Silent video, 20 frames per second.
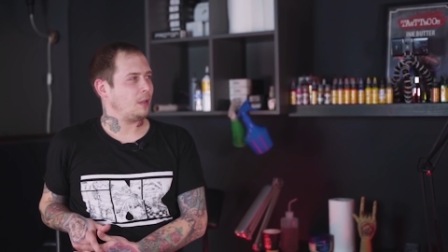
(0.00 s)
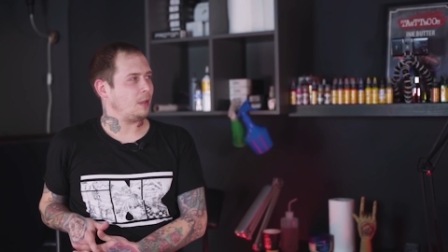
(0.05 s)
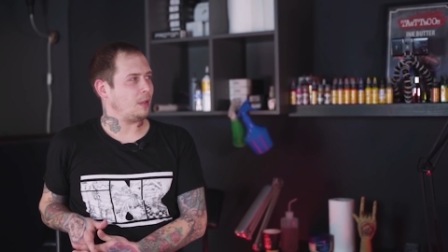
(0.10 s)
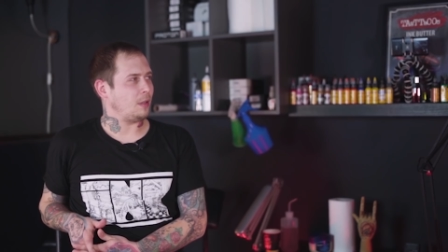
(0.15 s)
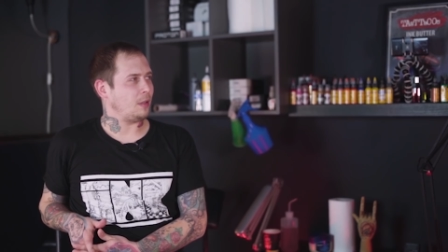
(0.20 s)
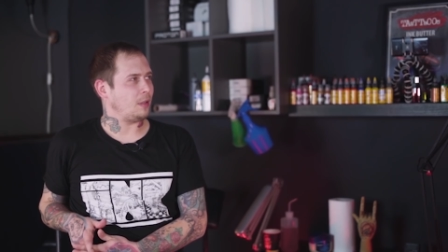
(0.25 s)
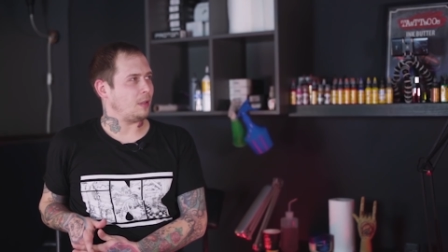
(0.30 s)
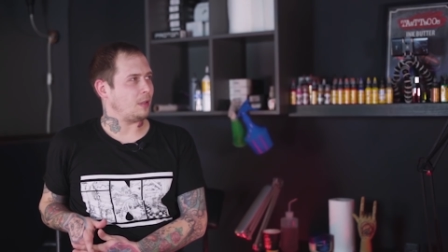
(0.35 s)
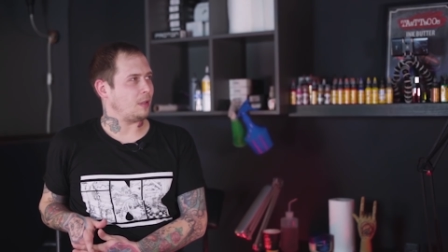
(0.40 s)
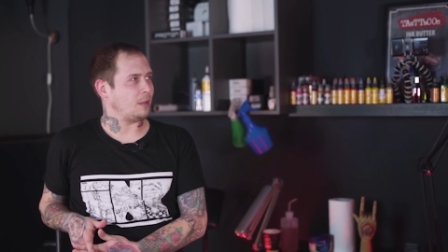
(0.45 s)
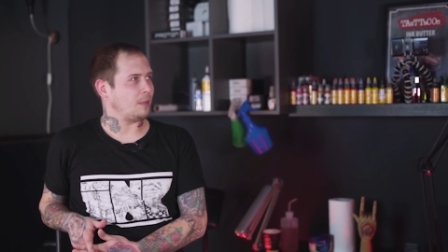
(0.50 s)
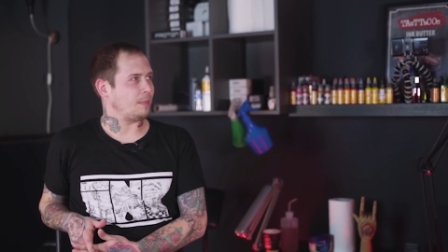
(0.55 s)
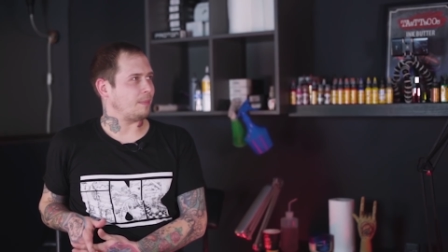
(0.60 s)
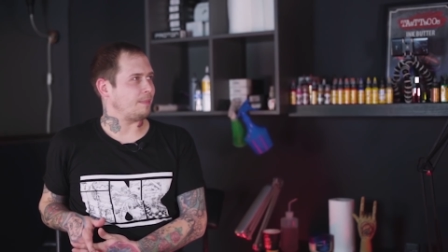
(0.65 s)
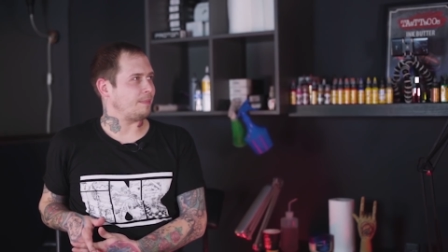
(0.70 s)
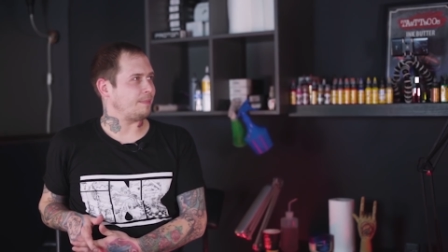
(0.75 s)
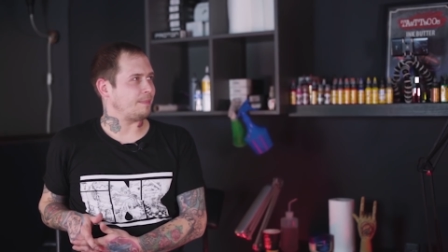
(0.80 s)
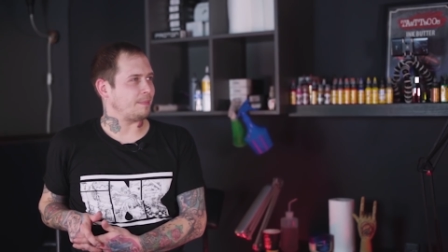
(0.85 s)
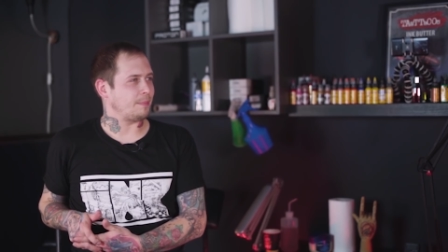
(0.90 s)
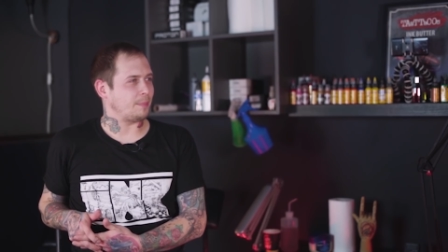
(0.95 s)
и
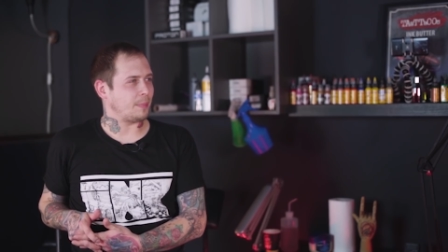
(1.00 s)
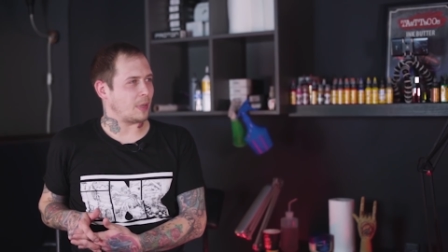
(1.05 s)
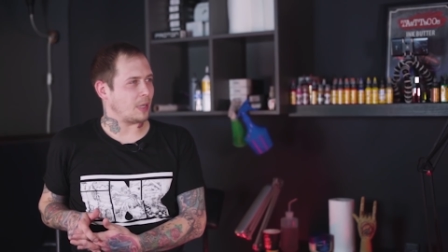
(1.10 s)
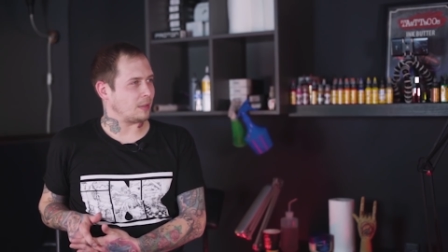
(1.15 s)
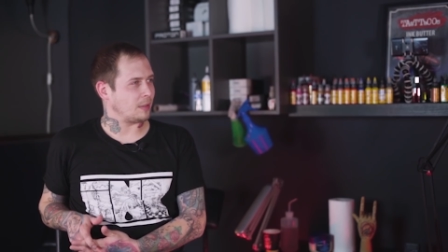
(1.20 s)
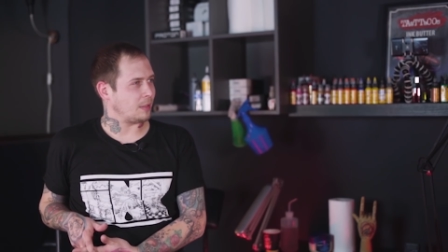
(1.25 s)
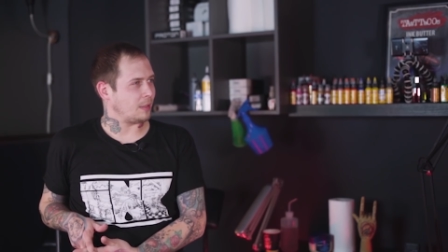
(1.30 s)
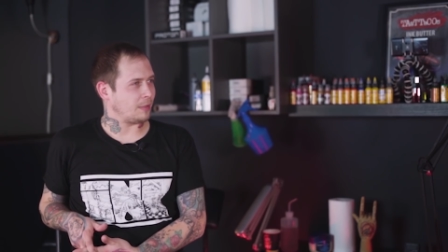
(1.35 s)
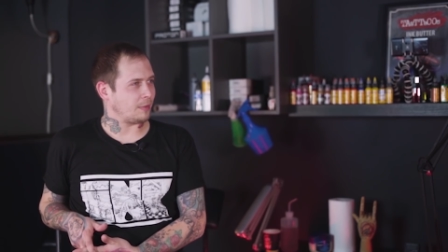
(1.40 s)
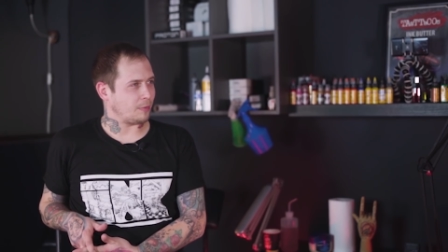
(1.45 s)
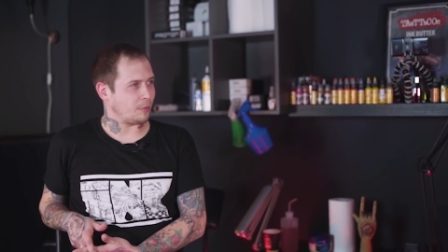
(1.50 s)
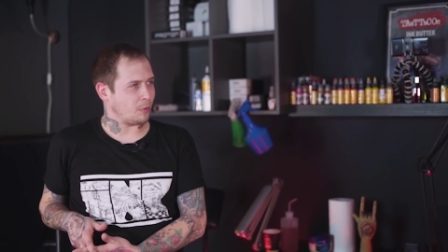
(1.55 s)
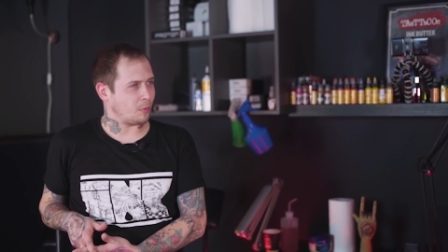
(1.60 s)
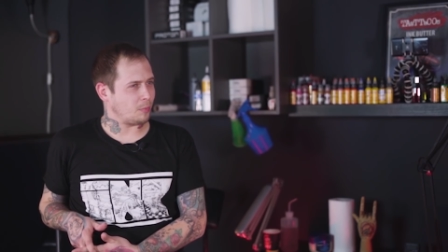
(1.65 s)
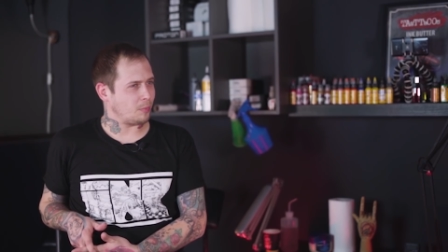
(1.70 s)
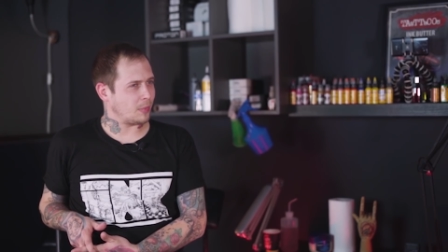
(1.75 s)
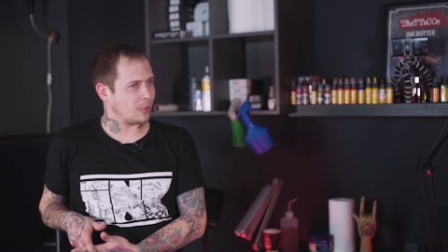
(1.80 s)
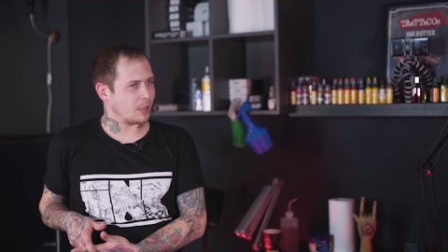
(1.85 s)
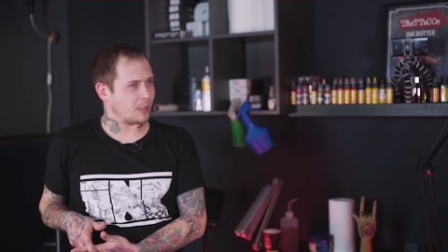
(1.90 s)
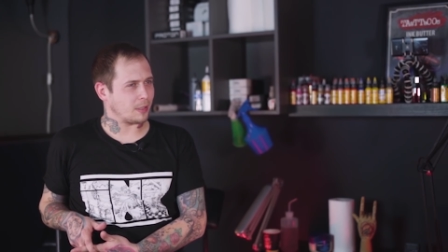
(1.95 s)
падали в
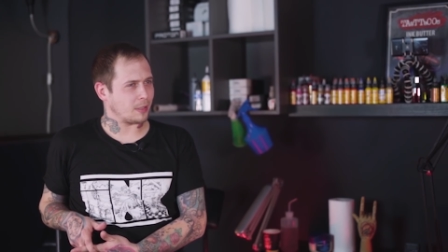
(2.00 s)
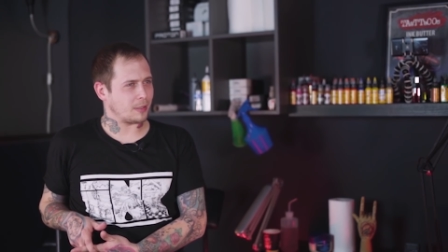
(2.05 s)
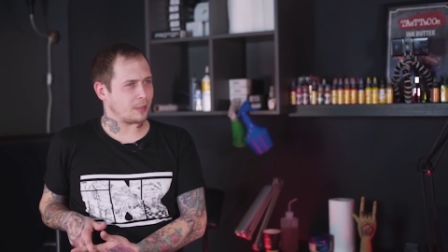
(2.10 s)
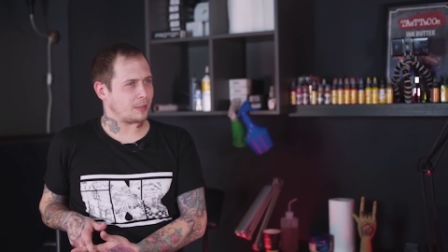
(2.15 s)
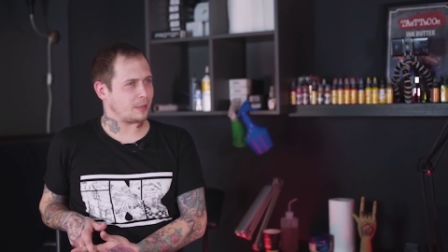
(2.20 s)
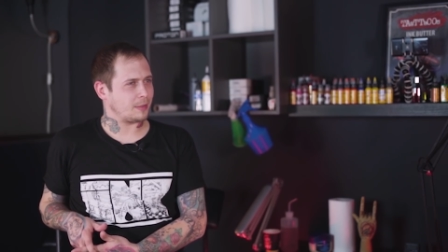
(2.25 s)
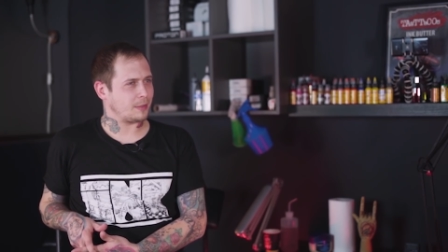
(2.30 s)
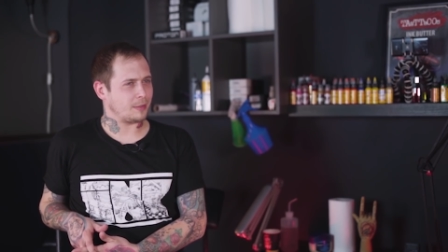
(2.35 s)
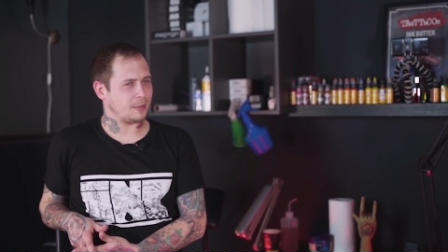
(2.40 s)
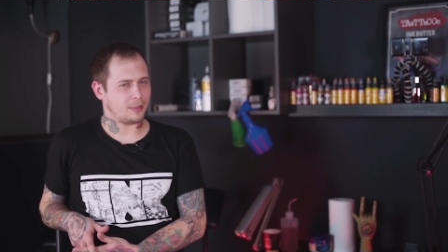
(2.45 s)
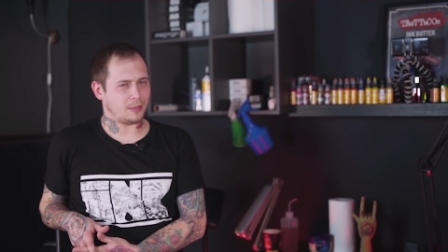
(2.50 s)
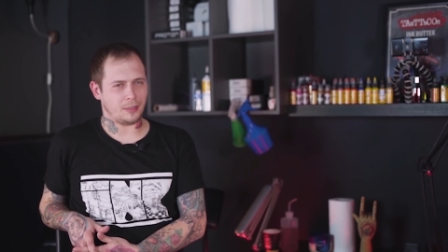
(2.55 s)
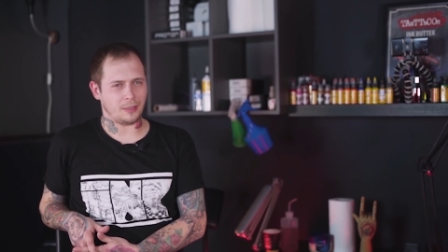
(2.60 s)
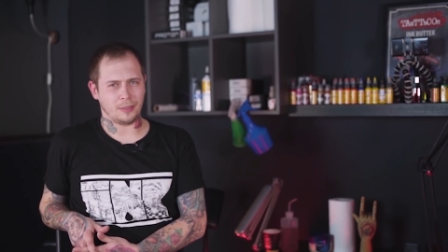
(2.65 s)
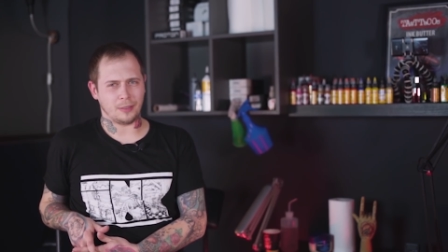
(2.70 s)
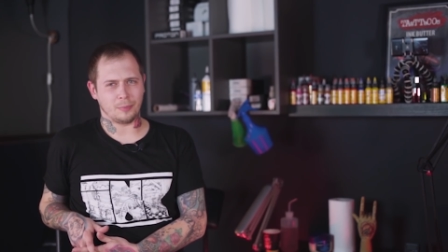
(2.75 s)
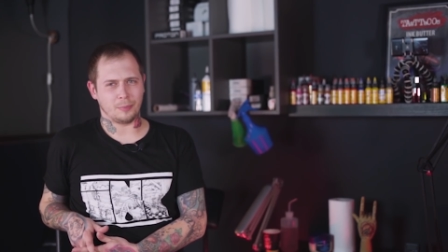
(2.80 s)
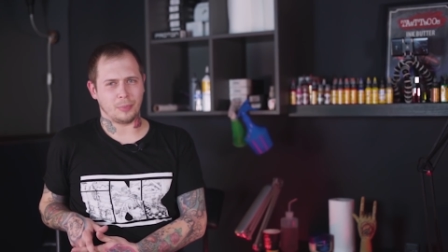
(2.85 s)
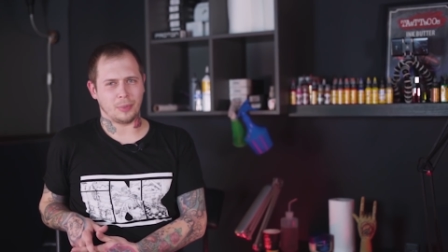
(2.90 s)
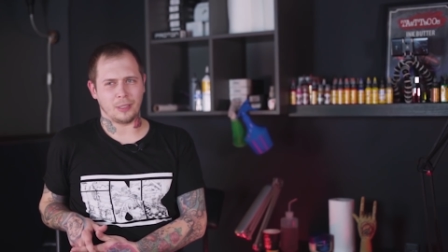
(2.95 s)
обморок,
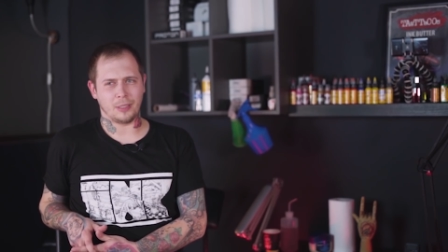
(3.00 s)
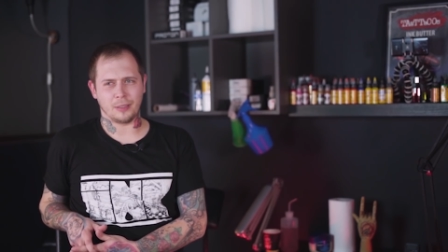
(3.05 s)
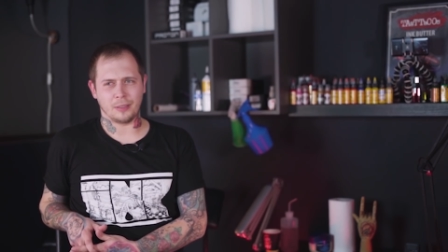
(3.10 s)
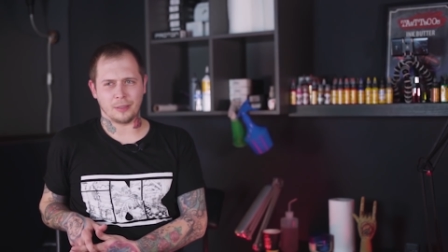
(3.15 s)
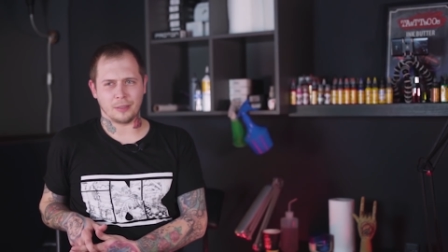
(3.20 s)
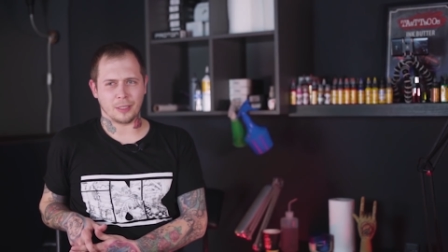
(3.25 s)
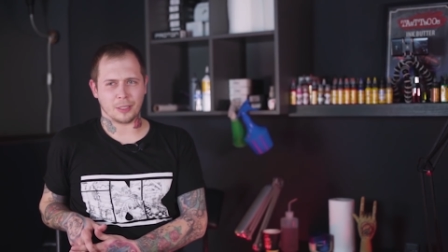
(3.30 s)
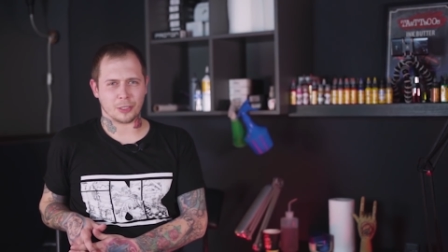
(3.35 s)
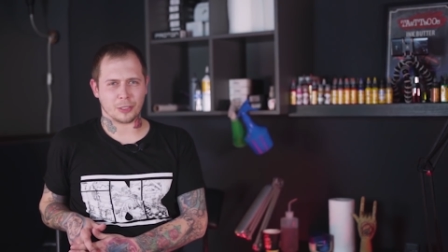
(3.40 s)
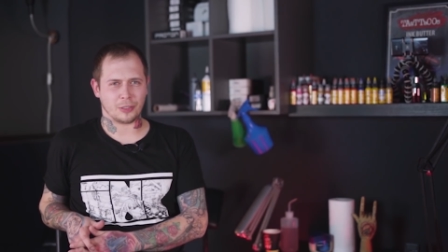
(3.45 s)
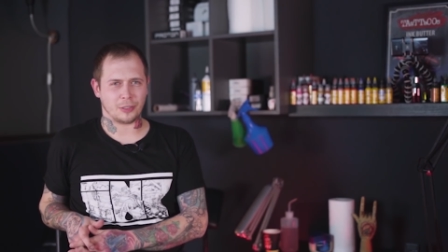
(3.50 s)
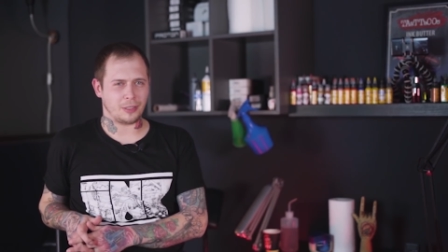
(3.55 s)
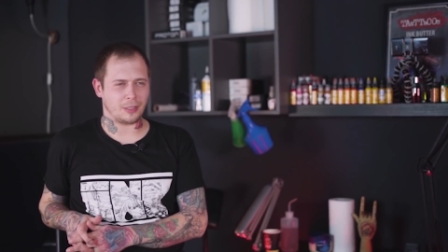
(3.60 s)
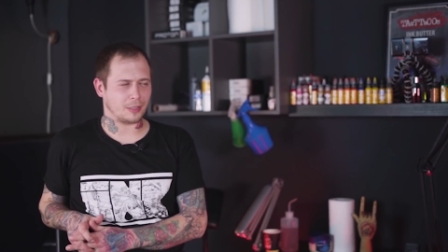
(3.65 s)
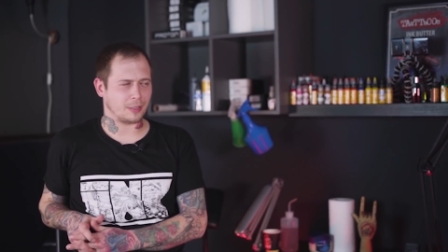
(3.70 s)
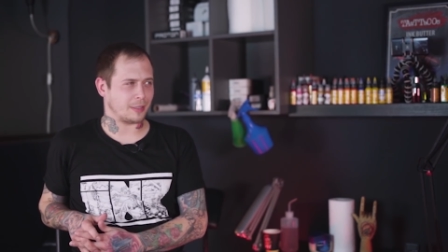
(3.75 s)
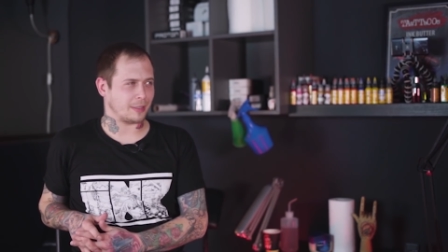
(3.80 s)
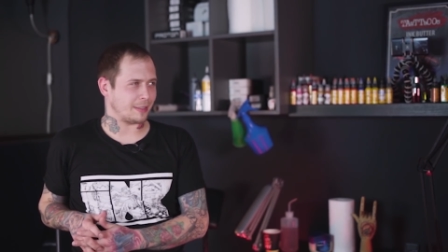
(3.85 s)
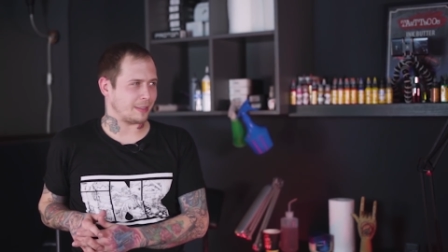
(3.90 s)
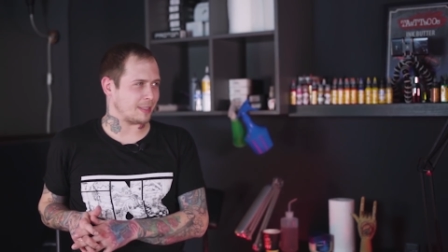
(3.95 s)
и были даже
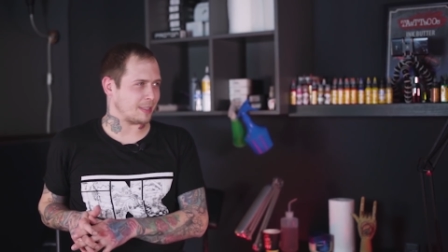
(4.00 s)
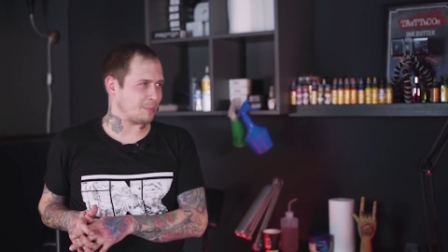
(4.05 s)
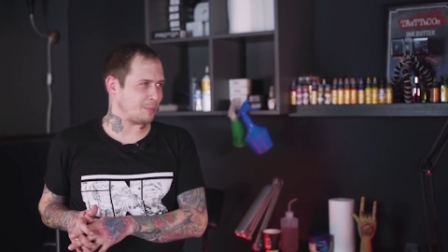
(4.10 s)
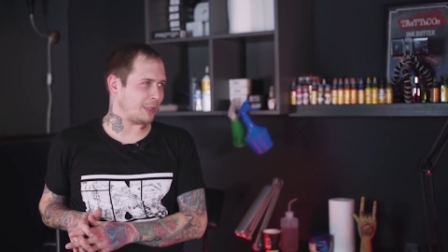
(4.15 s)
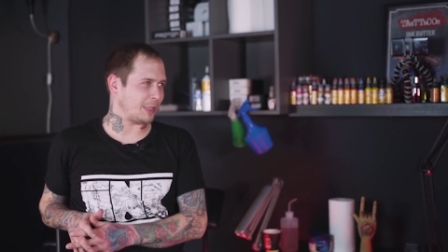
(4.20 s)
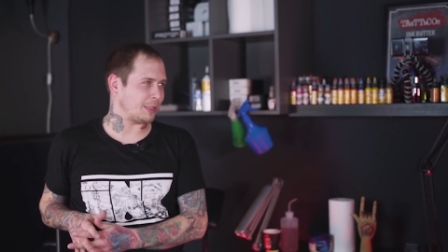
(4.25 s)
некоторые с